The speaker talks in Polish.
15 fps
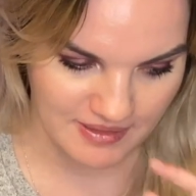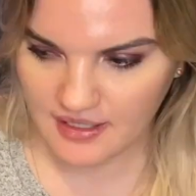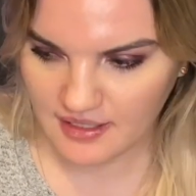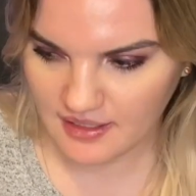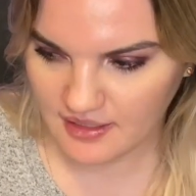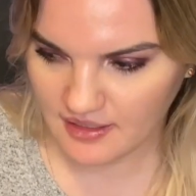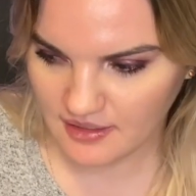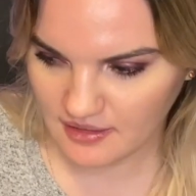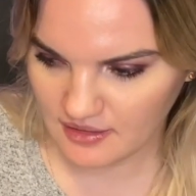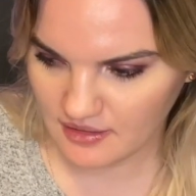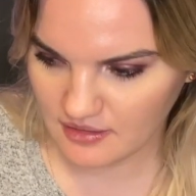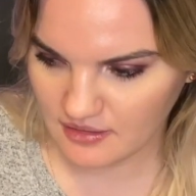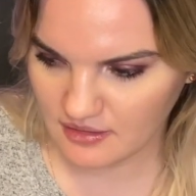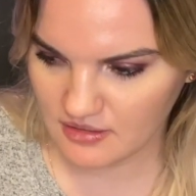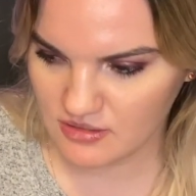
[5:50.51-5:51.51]
E, I,
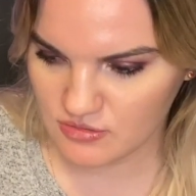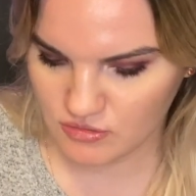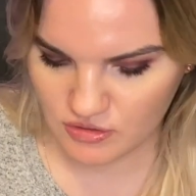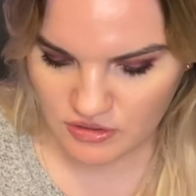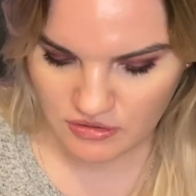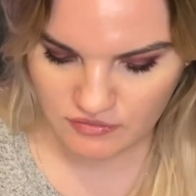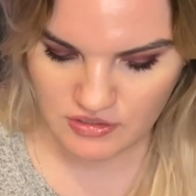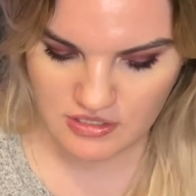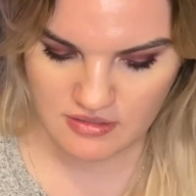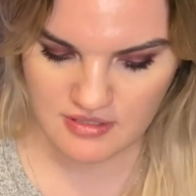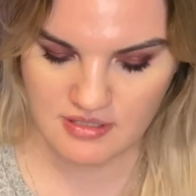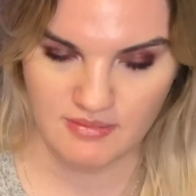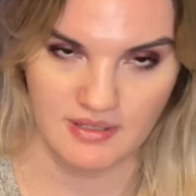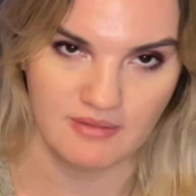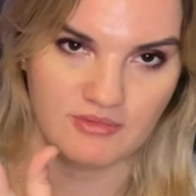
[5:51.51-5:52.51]
I cóż, i to wszystko
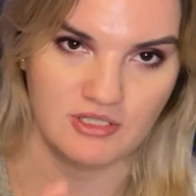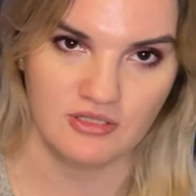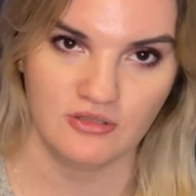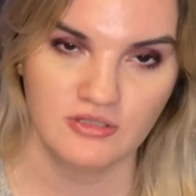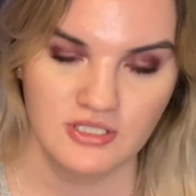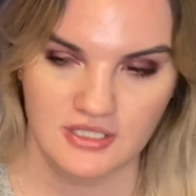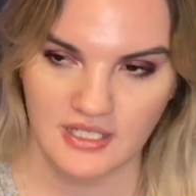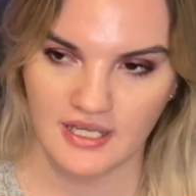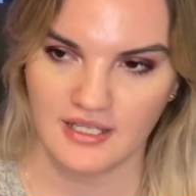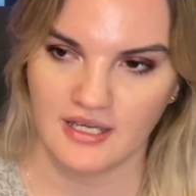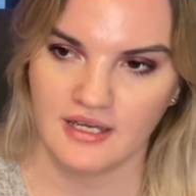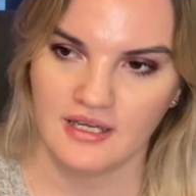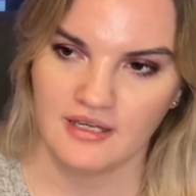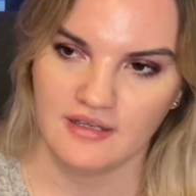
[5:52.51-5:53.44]
zabieram się do czytania